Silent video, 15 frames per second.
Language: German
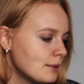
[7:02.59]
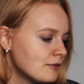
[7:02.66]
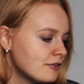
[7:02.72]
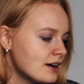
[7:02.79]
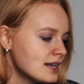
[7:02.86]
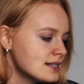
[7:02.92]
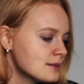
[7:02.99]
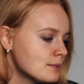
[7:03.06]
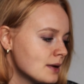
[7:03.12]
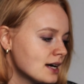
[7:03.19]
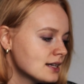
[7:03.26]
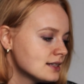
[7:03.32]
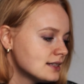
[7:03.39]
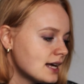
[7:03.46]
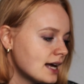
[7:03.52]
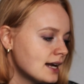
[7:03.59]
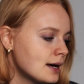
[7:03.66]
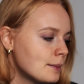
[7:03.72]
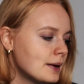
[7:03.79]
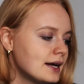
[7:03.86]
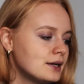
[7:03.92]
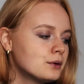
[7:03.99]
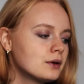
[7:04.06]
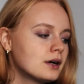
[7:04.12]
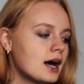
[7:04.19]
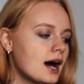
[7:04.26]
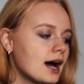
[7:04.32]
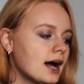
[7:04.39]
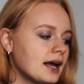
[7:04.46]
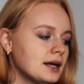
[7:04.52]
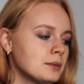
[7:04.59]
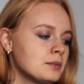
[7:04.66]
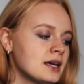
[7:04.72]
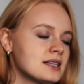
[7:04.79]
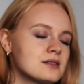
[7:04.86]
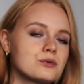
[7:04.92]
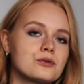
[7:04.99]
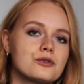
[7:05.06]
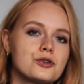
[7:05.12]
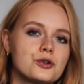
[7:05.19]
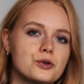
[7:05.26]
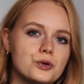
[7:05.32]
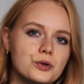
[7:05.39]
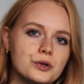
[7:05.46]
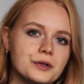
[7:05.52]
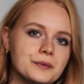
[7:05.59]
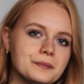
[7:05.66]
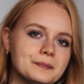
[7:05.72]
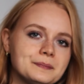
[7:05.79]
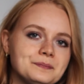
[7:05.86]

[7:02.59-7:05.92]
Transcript: was macht deiner Meinung nach eine Person schön?